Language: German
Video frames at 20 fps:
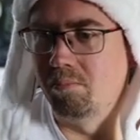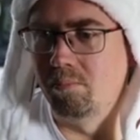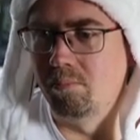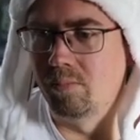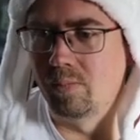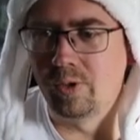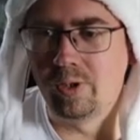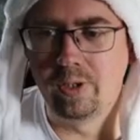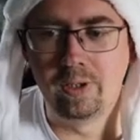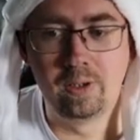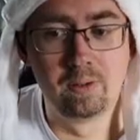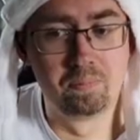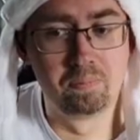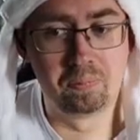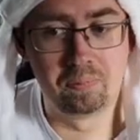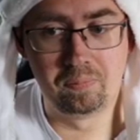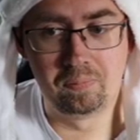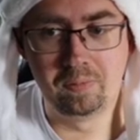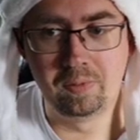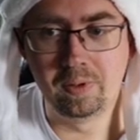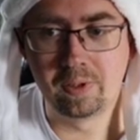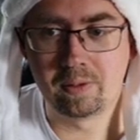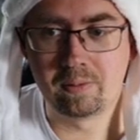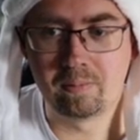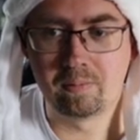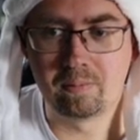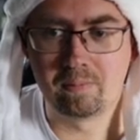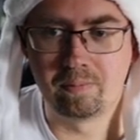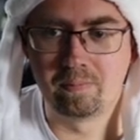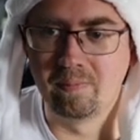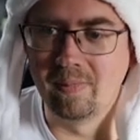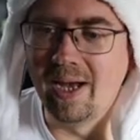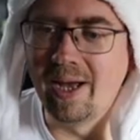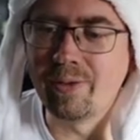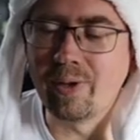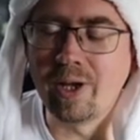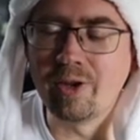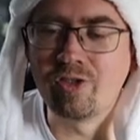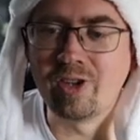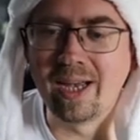Okay, hier. Also
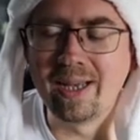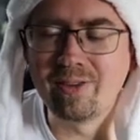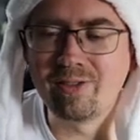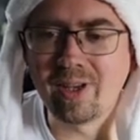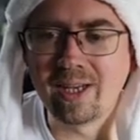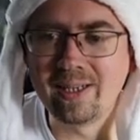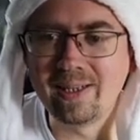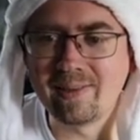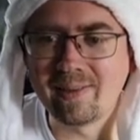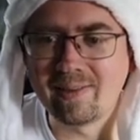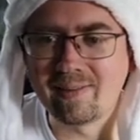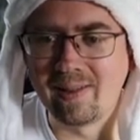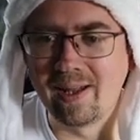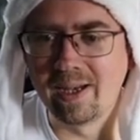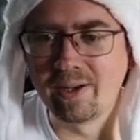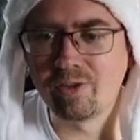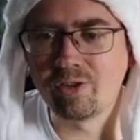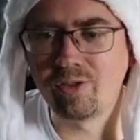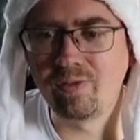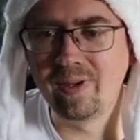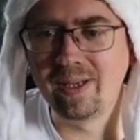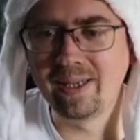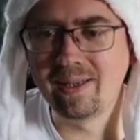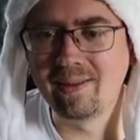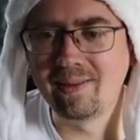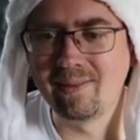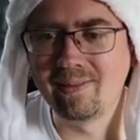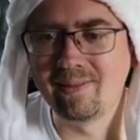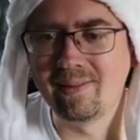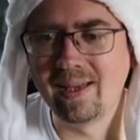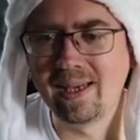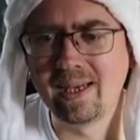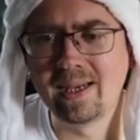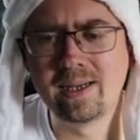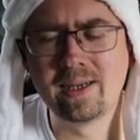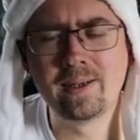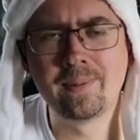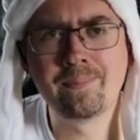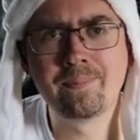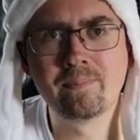anscheinend scheint dieses Langschwingen
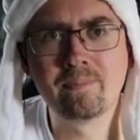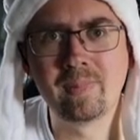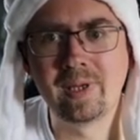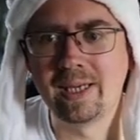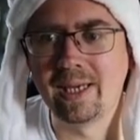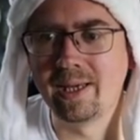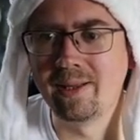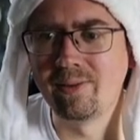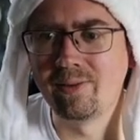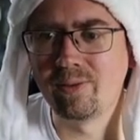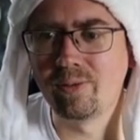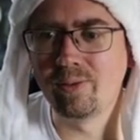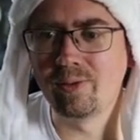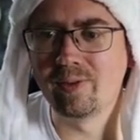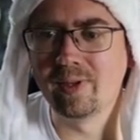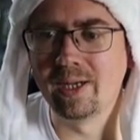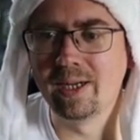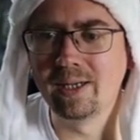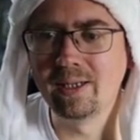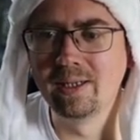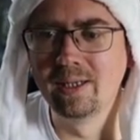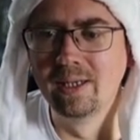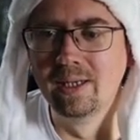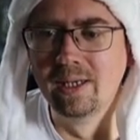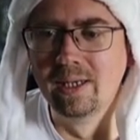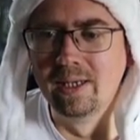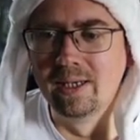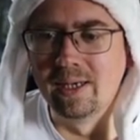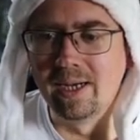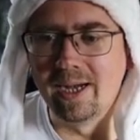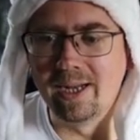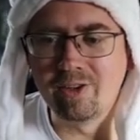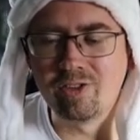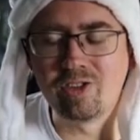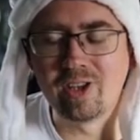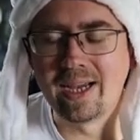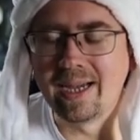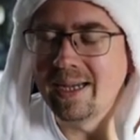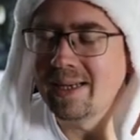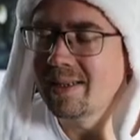sehr begrenzt zu sein.
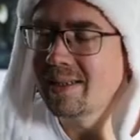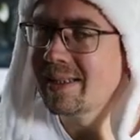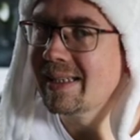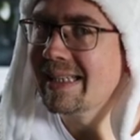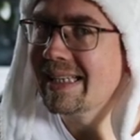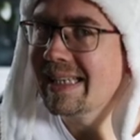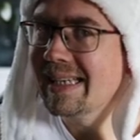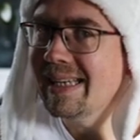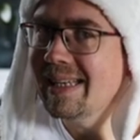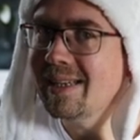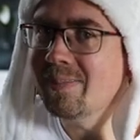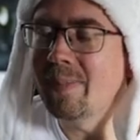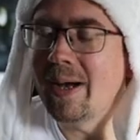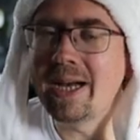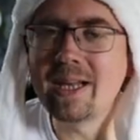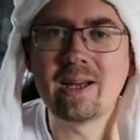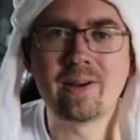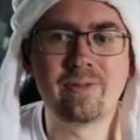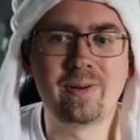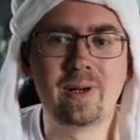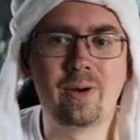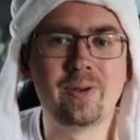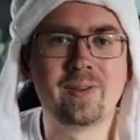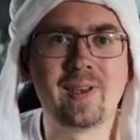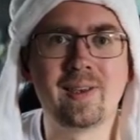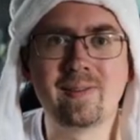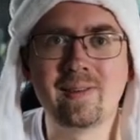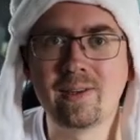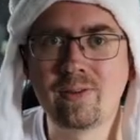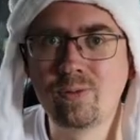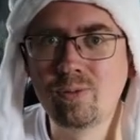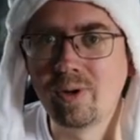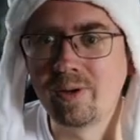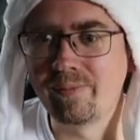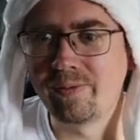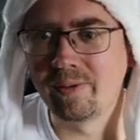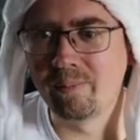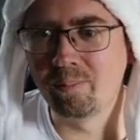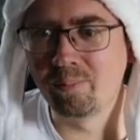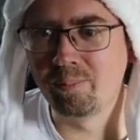Anscheinend gehe ich mal davon aus, dass das nur an
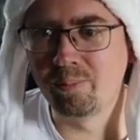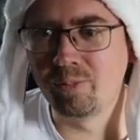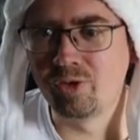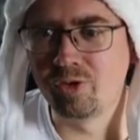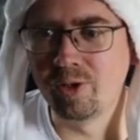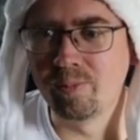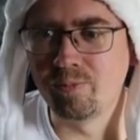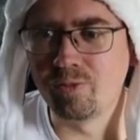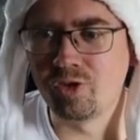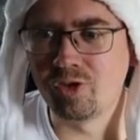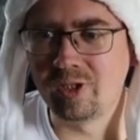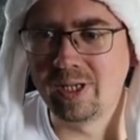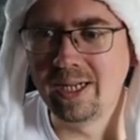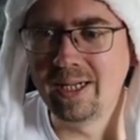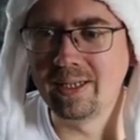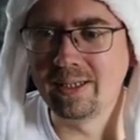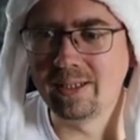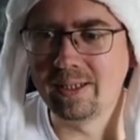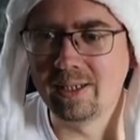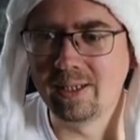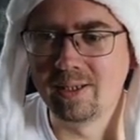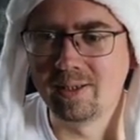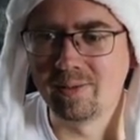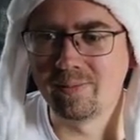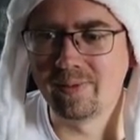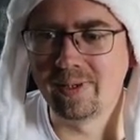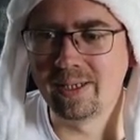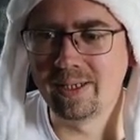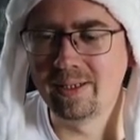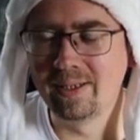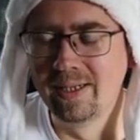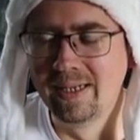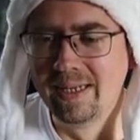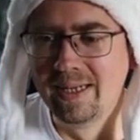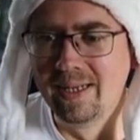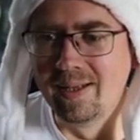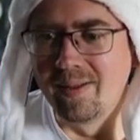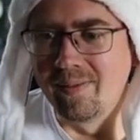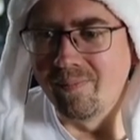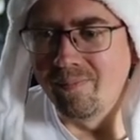bestimmten Stellen geht, weil
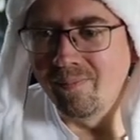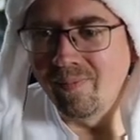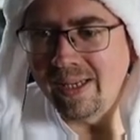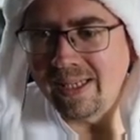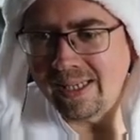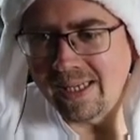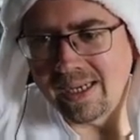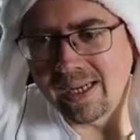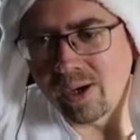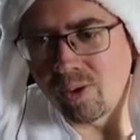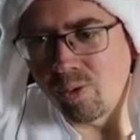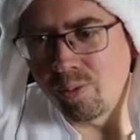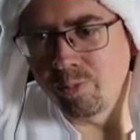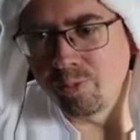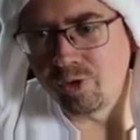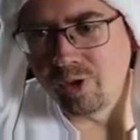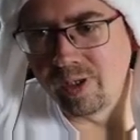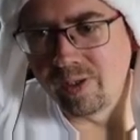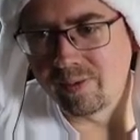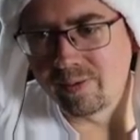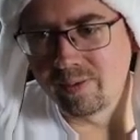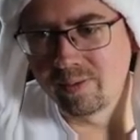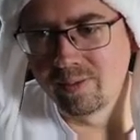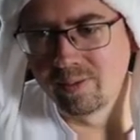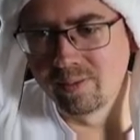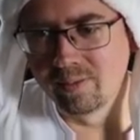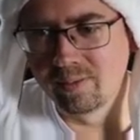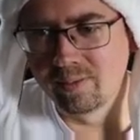wenn ich hier nach oben schieße,